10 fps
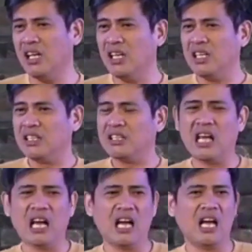
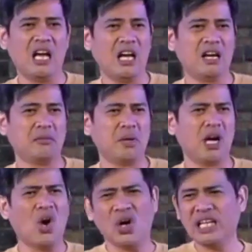ng mga
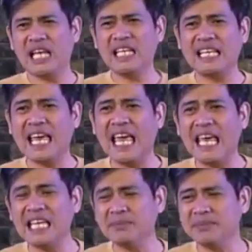online
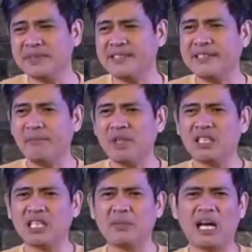games,
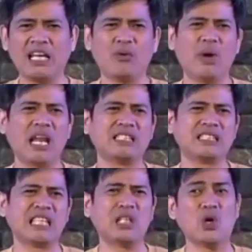Diba? Kaya wala na
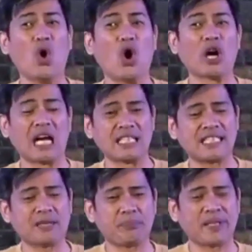tayong oras
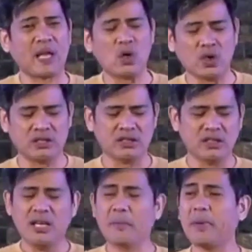at panahon
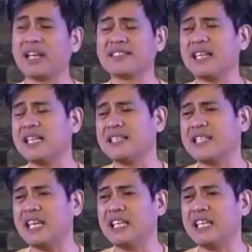para saliksikin ang